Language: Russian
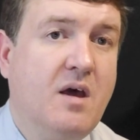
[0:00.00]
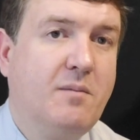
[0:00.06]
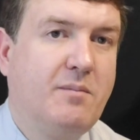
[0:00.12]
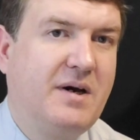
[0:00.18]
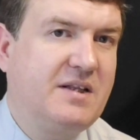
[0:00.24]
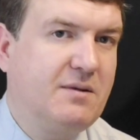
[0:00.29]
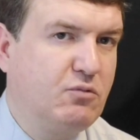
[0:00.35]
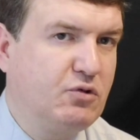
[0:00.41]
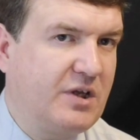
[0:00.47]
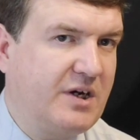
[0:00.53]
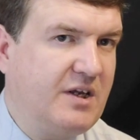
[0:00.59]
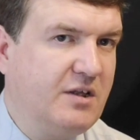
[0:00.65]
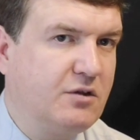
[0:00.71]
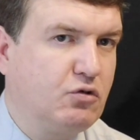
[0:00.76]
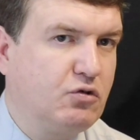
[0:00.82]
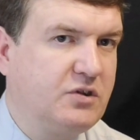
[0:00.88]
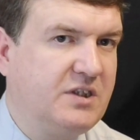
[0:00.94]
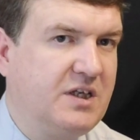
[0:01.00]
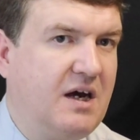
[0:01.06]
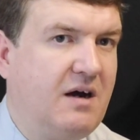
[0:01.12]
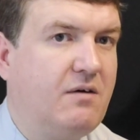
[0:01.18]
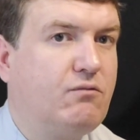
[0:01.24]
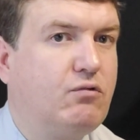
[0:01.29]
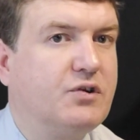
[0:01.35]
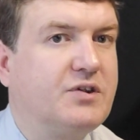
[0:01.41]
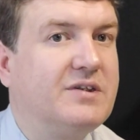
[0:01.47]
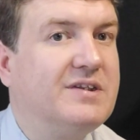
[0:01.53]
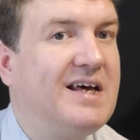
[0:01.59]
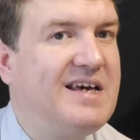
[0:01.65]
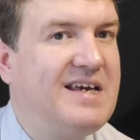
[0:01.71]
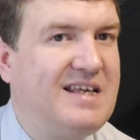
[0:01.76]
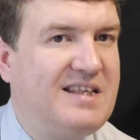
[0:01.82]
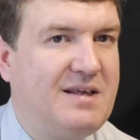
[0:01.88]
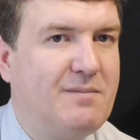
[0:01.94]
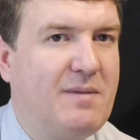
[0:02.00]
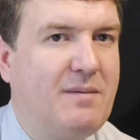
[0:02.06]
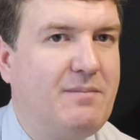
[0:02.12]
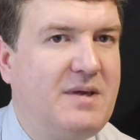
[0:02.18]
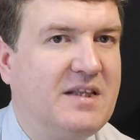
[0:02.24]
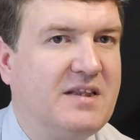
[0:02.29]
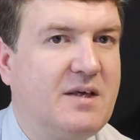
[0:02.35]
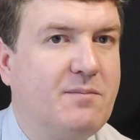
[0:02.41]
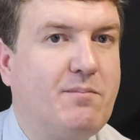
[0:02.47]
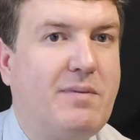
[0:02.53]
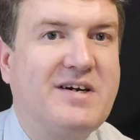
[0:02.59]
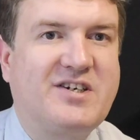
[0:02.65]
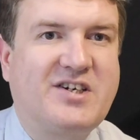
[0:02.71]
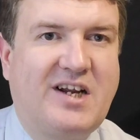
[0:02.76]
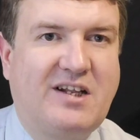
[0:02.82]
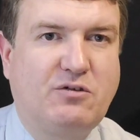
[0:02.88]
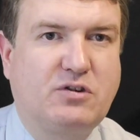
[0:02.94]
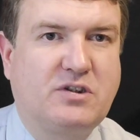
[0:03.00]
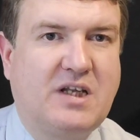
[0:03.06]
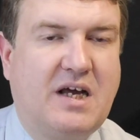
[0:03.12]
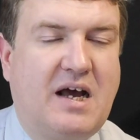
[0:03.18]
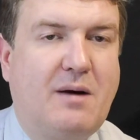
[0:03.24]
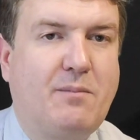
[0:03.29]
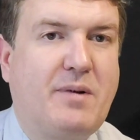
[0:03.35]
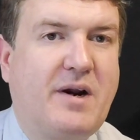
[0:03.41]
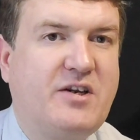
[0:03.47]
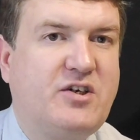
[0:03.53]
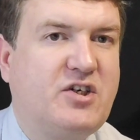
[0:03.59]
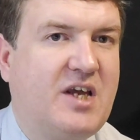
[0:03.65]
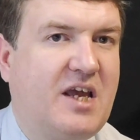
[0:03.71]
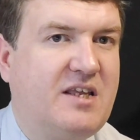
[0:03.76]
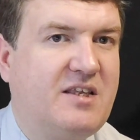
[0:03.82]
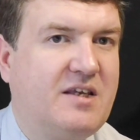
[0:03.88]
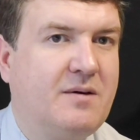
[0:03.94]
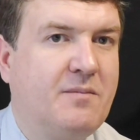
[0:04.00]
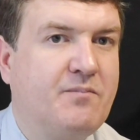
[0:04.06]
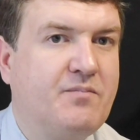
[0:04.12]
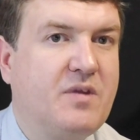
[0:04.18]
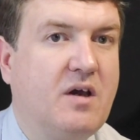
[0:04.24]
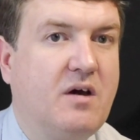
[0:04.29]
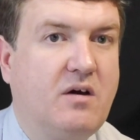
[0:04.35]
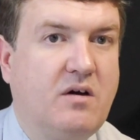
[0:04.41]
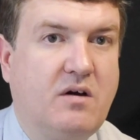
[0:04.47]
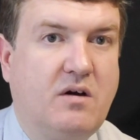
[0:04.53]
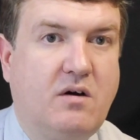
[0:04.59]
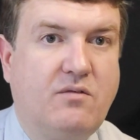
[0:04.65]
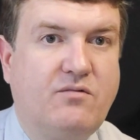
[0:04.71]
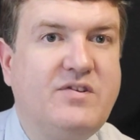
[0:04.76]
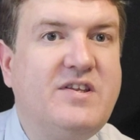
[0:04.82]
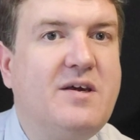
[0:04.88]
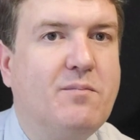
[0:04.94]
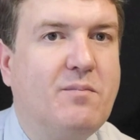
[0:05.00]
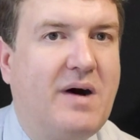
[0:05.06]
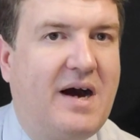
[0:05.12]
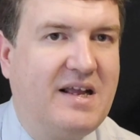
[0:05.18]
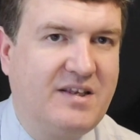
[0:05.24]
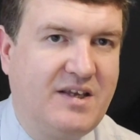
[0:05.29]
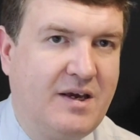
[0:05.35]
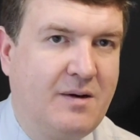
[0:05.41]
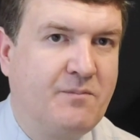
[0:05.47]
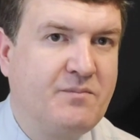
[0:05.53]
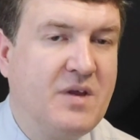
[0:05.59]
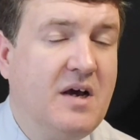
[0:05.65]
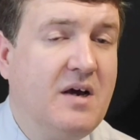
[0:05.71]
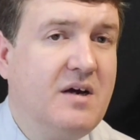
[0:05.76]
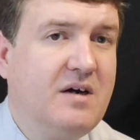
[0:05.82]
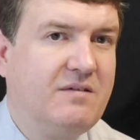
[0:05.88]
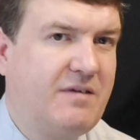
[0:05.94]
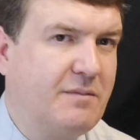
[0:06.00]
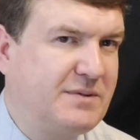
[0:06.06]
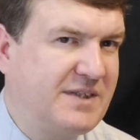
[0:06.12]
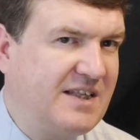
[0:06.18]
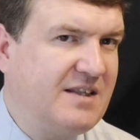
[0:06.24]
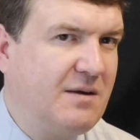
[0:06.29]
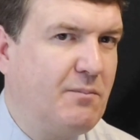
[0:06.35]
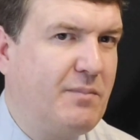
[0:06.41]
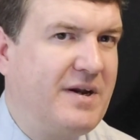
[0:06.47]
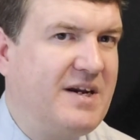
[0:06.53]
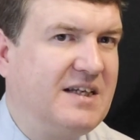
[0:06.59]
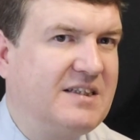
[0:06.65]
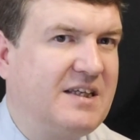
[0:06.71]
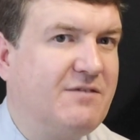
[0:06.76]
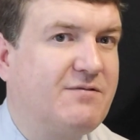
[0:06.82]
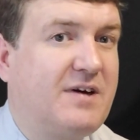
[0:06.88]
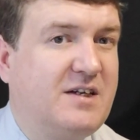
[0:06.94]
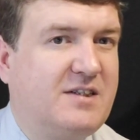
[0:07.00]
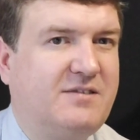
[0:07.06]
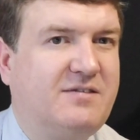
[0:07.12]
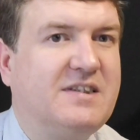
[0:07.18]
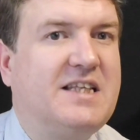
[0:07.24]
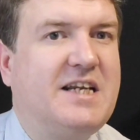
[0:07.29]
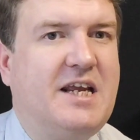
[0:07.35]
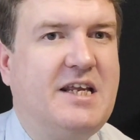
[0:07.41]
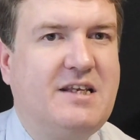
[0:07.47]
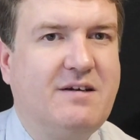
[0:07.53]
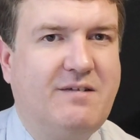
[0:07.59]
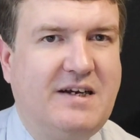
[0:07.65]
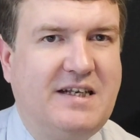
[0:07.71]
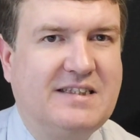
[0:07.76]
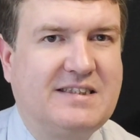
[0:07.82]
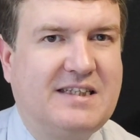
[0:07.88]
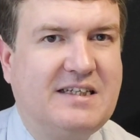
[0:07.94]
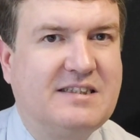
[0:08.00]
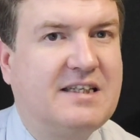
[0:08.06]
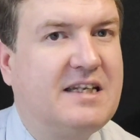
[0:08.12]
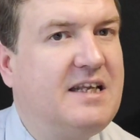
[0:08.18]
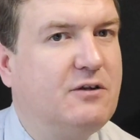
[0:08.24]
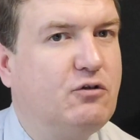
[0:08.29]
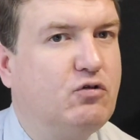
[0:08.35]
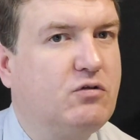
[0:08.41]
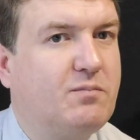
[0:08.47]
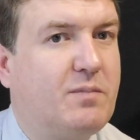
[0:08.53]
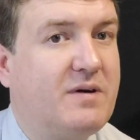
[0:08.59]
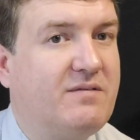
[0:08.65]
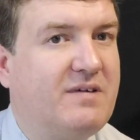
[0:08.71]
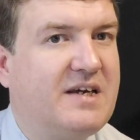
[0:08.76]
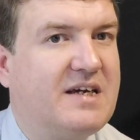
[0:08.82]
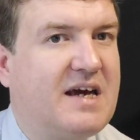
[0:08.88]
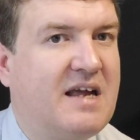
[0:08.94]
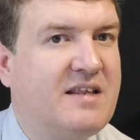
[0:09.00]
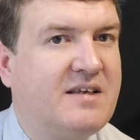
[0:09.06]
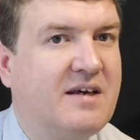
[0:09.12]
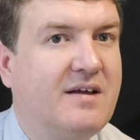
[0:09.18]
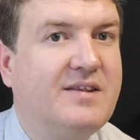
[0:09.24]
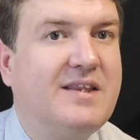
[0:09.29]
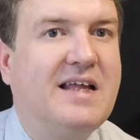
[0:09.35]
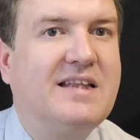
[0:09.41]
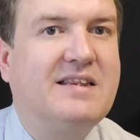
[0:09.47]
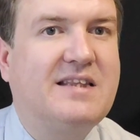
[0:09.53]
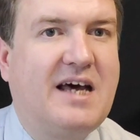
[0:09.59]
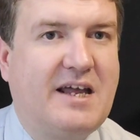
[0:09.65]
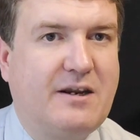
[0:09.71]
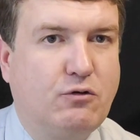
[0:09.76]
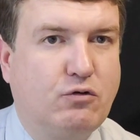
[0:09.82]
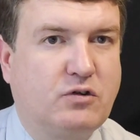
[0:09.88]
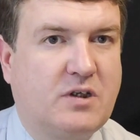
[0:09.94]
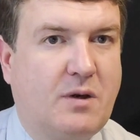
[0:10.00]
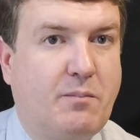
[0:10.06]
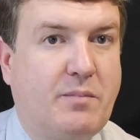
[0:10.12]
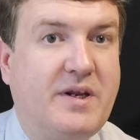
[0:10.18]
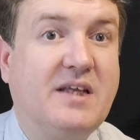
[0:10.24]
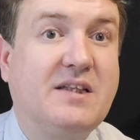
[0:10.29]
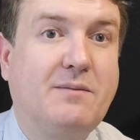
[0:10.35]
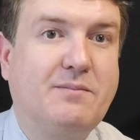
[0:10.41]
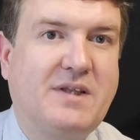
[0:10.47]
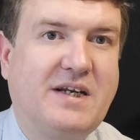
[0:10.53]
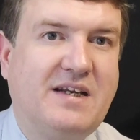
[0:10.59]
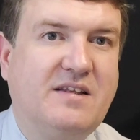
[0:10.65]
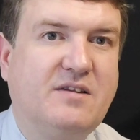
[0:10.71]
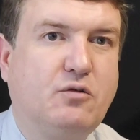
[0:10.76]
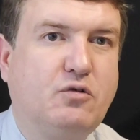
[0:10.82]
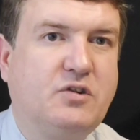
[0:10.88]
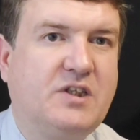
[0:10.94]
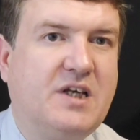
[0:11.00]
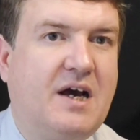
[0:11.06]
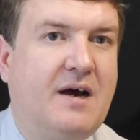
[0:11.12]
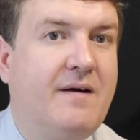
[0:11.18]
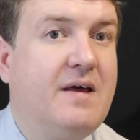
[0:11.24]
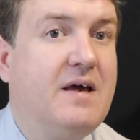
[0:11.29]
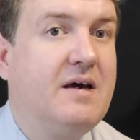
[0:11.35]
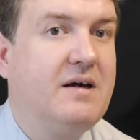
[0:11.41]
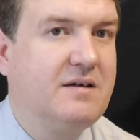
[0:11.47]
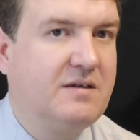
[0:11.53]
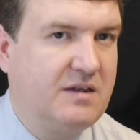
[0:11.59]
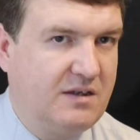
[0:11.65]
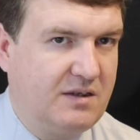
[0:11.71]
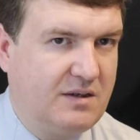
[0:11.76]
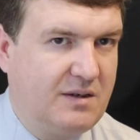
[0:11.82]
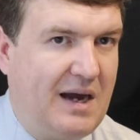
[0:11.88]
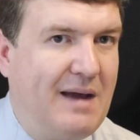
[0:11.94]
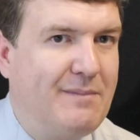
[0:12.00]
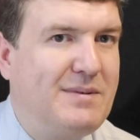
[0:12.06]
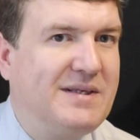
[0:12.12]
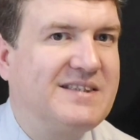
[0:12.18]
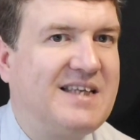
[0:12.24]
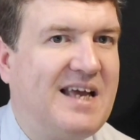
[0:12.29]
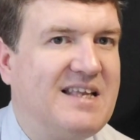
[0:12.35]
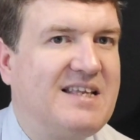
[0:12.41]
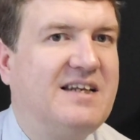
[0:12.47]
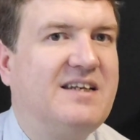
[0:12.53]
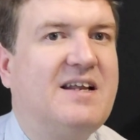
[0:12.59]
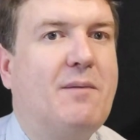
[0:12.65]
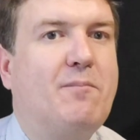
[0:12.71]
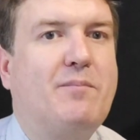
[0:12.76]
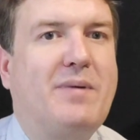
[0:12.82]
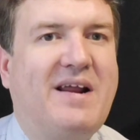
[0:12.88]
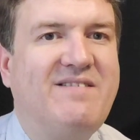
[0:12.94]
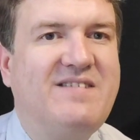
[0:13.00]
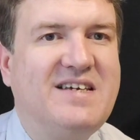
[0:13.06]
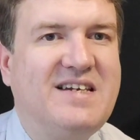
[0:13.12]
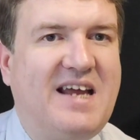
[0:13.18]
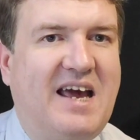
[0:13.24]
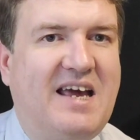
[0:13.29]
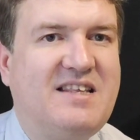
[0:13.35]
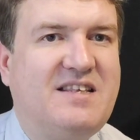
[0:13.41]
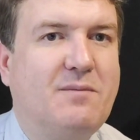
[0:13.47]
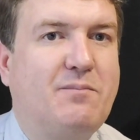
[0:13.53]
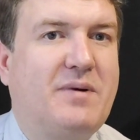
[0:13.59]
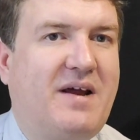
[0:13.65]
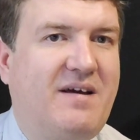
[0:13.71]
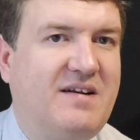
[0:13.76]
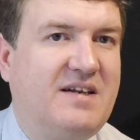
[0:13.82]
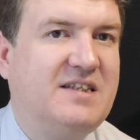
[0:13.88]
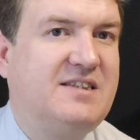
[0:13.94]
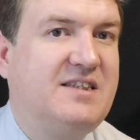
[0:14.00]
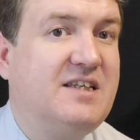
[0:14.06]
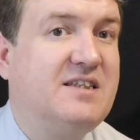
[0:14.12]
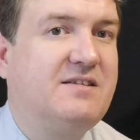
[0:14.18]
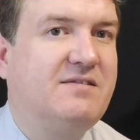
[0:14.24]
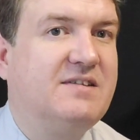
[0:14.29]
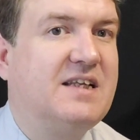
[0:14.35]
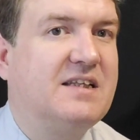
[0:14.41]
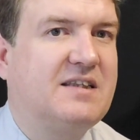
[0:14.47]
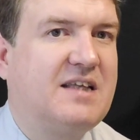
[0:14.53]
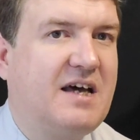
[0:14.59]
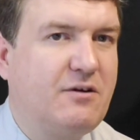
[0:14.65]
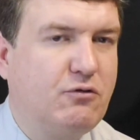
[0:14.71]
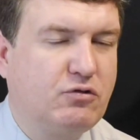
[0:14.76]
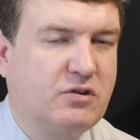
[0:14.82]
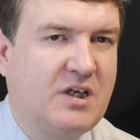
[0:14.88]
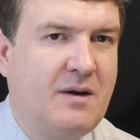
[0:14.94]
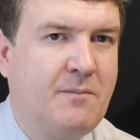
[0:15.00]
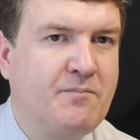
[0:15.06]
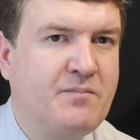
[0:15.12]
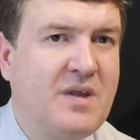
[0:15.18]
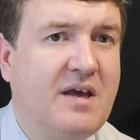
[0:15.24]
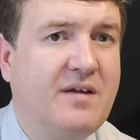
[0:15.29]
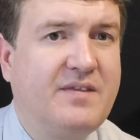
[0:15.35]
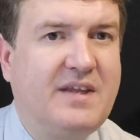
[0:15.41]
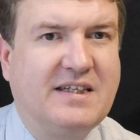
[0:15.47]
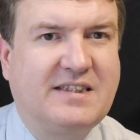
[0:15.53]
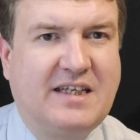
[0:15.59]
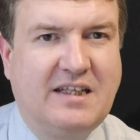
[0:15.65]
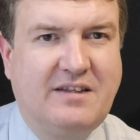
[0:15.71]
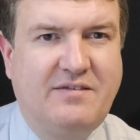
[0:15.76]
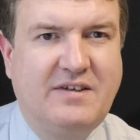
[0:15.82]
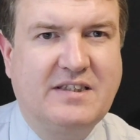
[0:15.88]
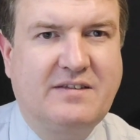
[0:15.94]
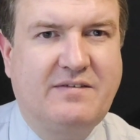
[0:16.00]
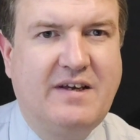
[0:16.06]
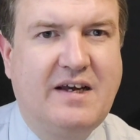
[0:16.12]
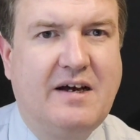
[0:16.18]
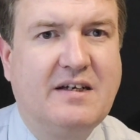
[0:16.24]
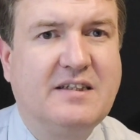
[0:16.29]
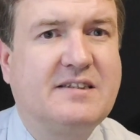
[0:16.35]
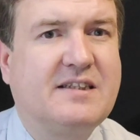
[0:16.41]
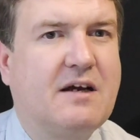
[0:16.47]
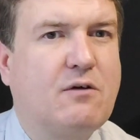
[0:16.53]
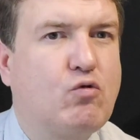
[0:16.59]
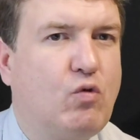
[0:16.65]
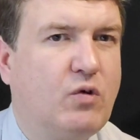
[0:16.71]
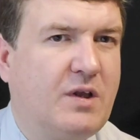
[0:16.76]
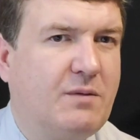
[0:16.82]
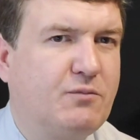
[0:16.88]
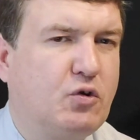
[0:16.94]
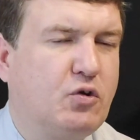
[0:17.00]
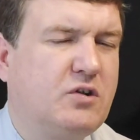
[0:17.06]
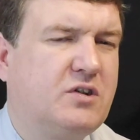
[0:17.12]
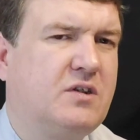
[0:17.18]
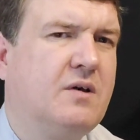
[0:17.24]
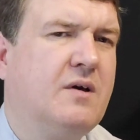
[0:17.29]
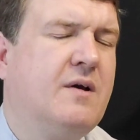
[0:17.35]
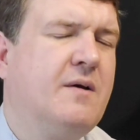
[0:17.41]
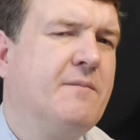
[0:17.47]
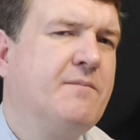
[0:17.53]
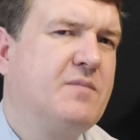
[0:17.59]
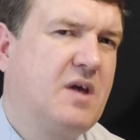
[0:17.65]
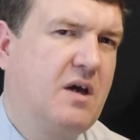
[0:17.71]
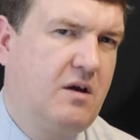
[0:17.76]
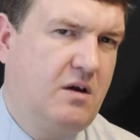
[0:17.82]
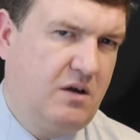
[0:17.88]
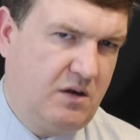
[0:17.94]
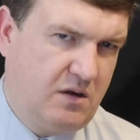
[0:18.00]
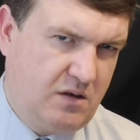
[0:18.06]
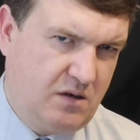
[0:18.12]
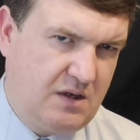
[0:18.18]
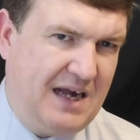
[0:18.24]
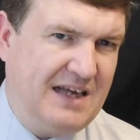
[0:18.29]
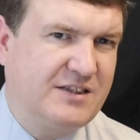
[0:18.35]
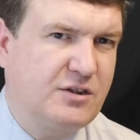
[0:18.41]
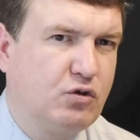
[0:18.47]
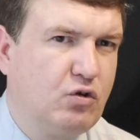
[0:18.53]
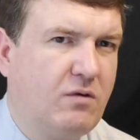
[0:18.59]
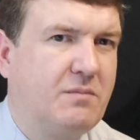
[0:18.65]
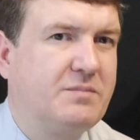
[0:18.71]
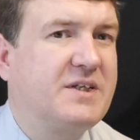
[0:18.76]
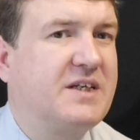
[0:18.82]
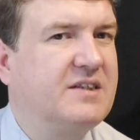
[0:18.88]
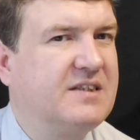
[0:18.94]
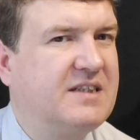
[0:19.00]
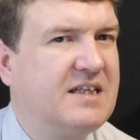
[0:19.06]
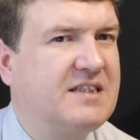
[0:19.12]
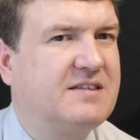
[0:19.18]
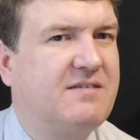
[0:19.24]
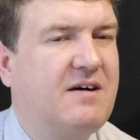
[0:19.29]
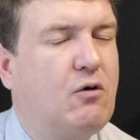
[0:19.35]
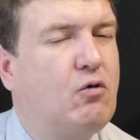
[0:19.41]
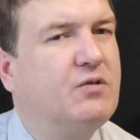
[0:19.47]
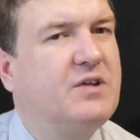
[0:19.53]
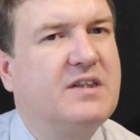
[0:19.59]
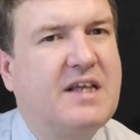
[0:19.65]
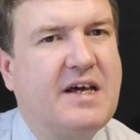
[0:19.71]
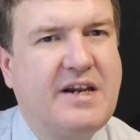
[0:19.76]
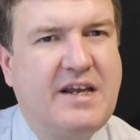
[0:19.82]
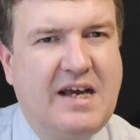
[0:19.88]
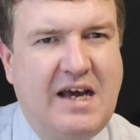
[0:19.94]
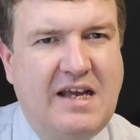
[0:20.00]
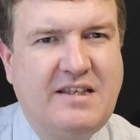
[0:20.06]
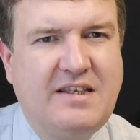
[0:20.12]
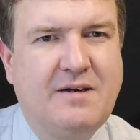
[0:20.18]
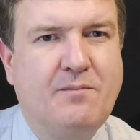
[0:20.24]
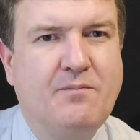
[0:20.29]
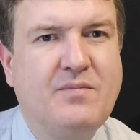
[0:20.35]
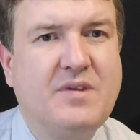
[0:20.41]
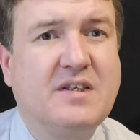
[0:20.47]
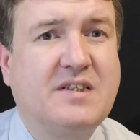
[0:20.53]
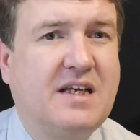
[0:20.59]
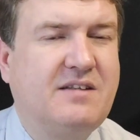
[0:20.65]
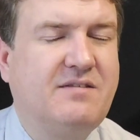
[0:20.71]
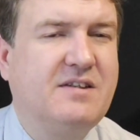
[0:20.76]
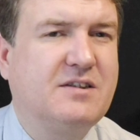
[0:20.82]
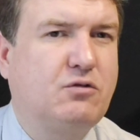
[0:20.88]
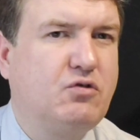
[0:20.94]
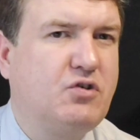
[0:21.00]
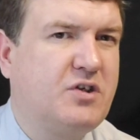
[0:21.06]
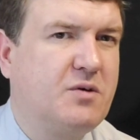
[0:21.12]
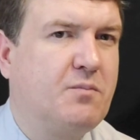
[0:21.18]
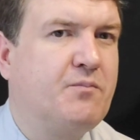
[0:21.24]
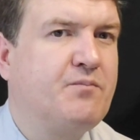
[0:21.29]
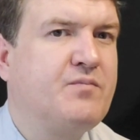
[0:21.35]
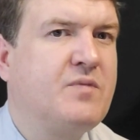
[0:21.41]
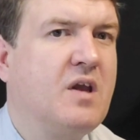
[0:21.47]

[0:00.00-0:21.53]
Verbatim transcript: Поэтому, дорогие друзья, вот на эти моменты, пожалуйста, обращайте э, внимание. В обязательном порядке в качестве третьего лица следует привлекать нотариуса. При этом, дорогие друзья, э, обязательно проверяйте правильность действий нотариуса на соответствие законам, то есть э, основам законодательства о нотариате, соответствующим